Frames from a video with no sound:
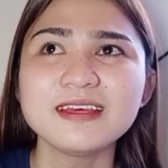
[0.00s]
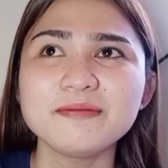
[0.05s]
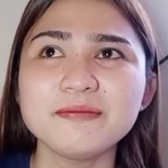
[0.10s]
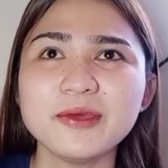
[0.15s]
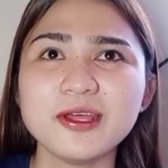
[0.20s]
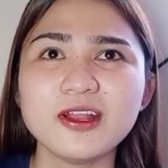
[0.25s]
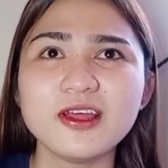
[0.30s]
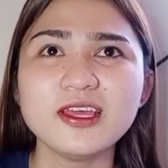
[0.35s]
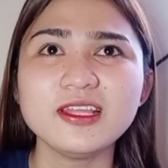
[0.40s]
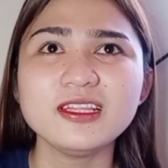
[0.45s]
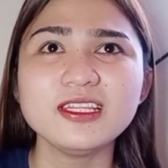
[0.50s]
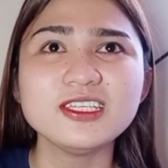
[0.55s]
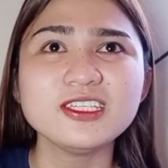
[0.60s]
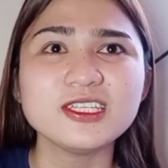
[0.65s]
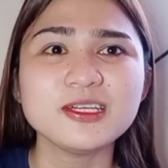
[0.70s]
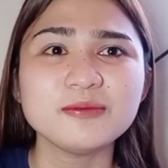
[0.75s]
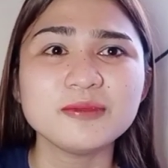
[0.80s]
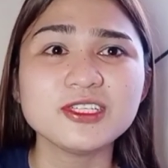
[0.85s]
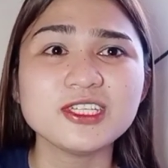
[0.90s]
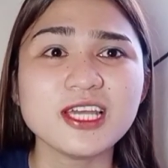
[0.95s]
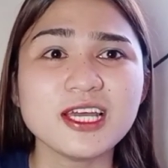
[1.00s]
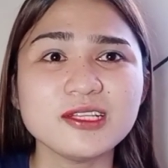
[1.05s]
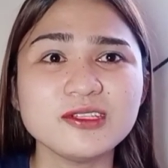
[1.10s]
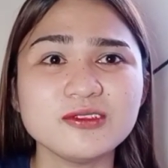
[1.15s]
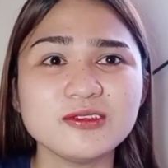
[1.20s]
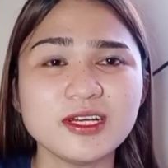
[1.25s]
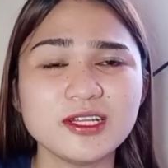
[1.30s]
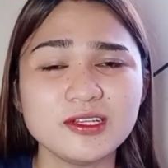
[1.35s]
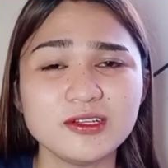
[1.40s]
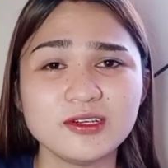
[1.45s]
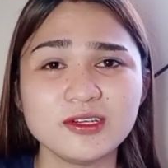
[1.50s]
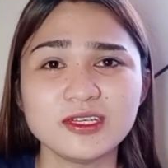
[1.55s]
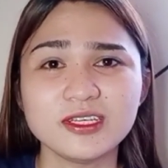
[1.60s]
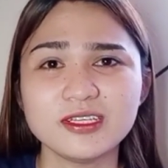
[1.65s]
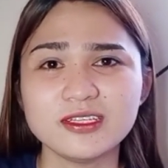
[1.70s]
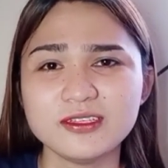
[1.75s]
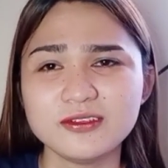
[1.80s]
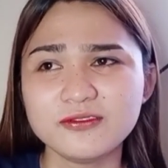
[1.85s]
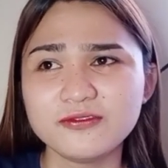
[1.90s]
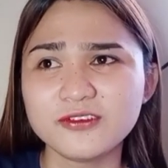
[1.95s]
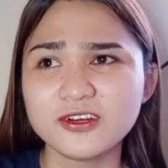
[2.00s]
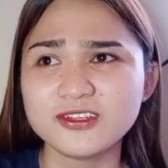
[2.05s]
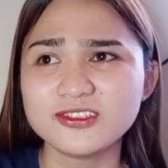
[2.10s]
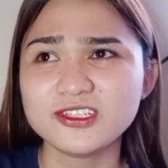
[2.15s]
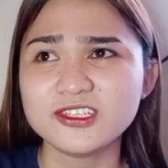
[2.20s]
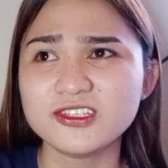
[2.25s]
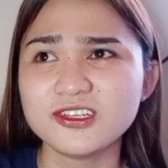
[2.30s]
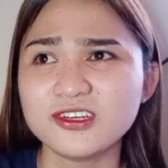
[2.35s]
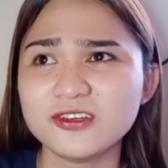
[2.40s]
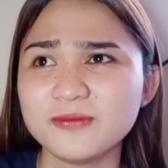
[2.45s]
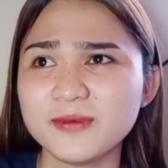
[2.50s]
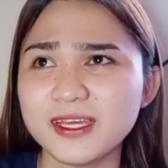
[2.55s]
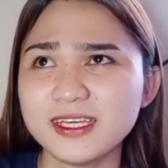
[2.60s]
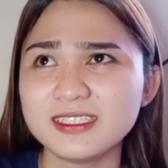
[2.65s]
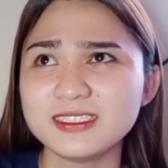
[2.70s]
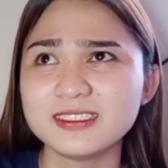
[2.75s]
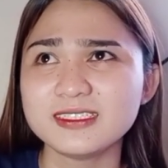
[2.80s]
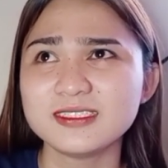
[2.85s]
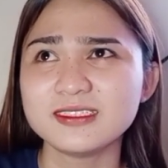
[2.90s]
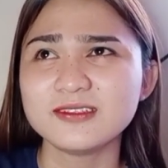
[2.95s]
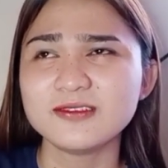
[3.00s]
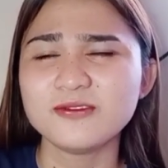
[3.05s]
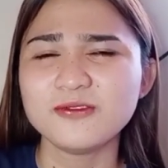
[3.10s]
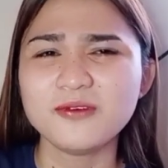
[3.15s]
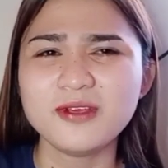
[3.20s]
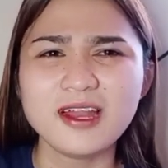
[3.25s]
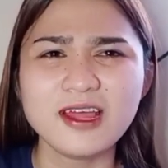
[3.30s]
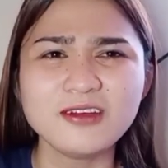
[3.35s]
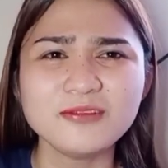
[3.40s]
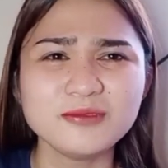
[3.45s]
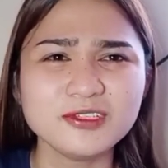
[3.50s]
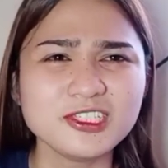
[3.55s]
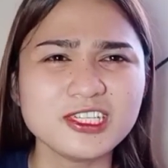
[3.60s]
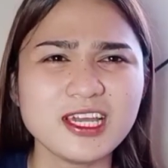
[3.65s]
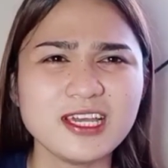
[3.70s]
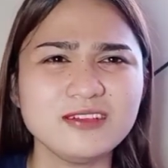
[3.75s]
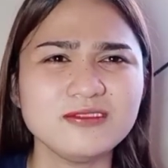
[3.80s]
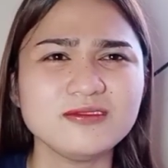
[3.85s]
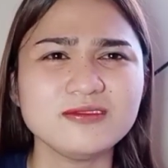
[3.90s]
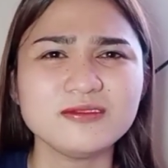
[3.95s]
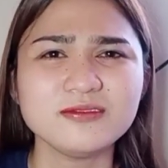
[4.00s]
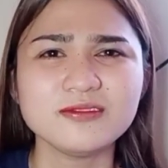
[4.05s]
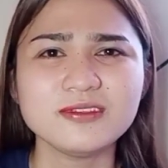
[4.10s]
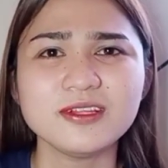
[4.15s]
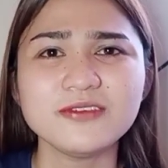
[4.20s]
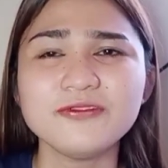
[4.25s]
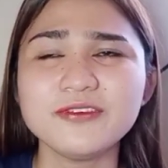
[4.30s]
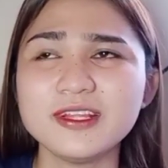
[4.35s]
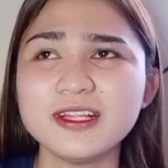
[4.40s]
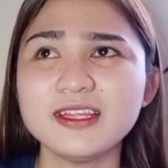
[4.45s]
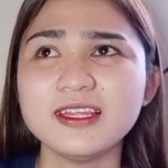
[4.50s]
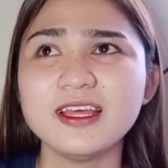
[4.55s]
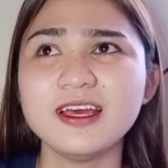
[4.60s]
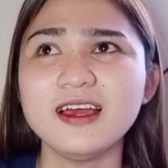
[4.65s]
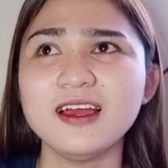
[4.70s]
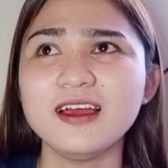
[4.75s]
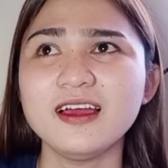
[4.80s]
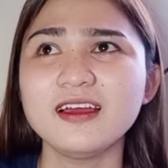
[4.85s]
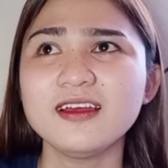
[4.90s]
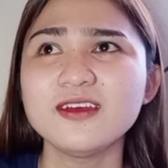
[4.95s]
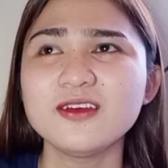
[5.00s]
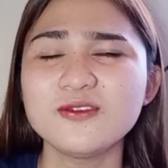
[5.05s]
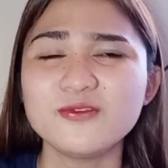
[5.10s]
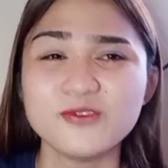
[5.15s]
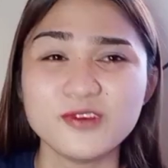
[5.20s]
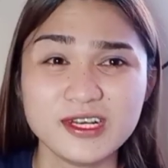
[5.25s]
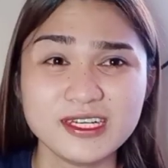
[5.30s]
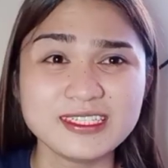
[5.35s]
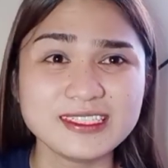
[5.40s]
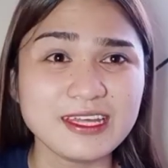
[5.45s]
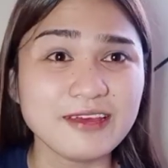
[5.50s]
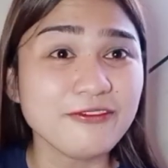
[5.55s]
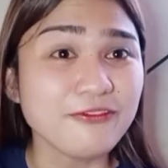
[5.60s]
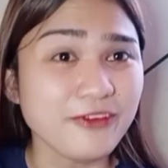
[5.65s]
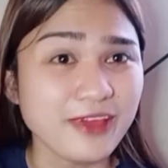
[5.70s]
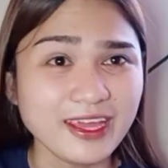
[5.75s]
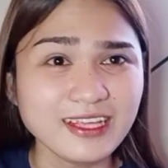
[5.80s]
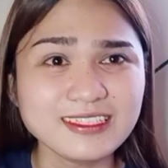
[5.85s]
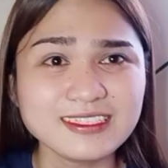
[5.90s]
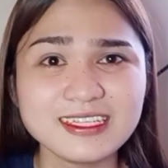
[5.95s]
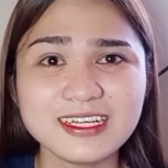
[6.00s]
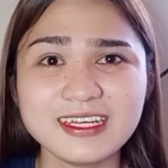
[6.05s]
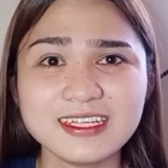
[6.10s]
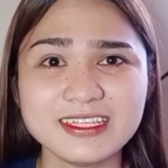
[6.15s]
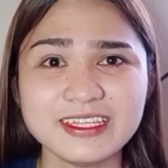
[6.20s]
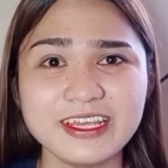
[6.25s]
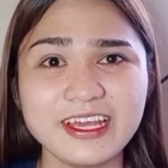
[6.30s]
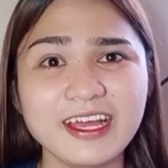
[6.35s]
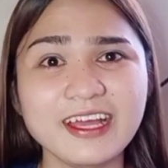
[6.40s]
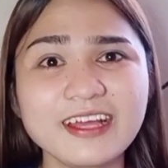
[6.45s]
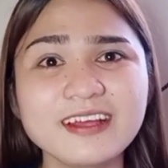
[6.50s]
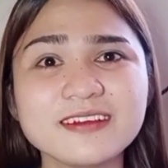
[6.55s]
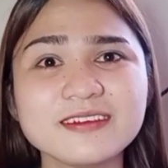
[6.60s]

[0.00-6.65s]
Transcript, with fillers: Pero hindi siya masyadong ano, yung Progenova is wala akong masyadong na-feel na force effects sa kanya.